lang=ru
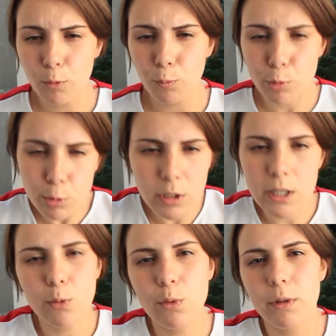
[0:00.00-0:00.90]
в
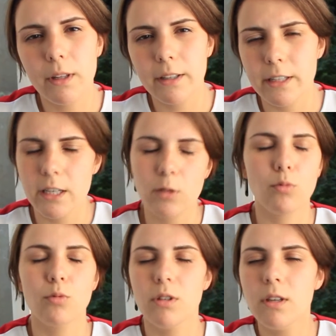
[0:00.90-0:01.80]
пустыню именно, где
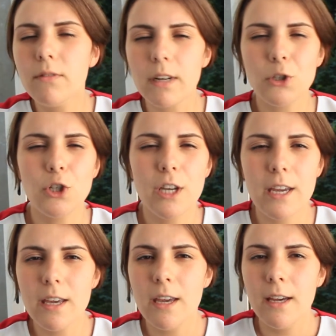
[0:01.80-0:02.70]
нету ни
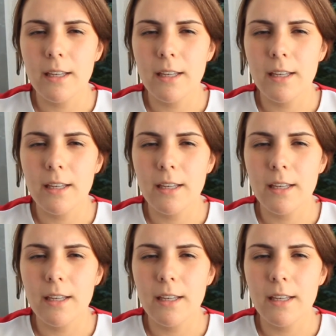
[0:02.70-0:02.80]
врачей,